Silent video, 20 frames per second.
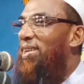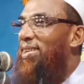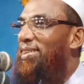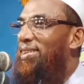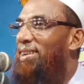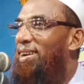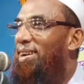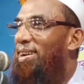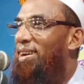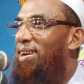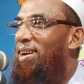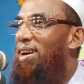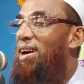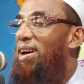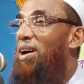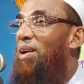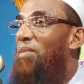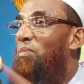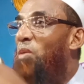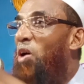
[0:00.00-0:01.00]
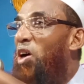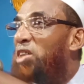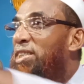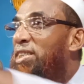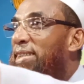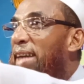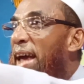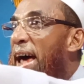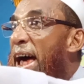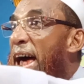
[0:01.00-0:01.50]
কন
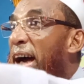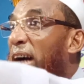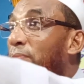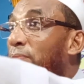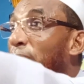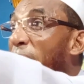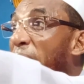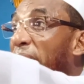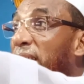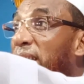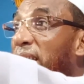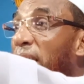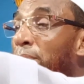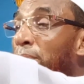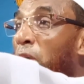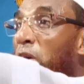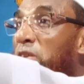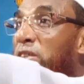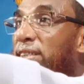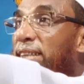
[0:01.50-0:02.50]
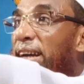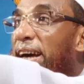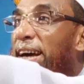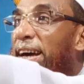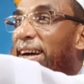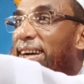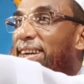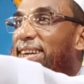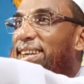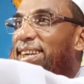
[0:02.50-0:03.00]
মোশরেক পাক্কা
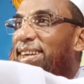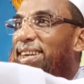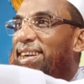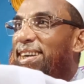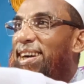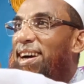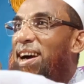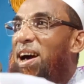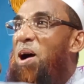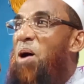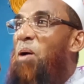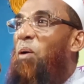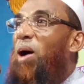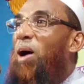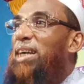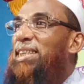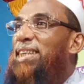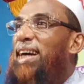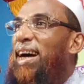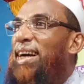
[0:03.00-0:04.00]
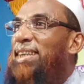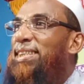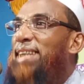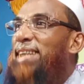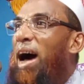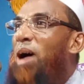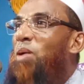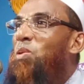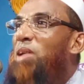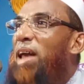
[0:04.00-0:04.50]
মোশরেক ওই জায়গা
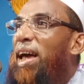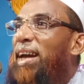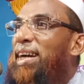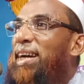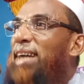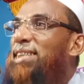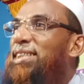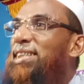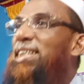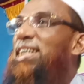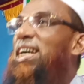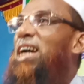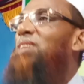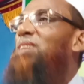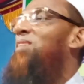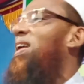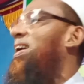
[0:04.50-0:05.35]
চাউল আর কাশি দিয়ে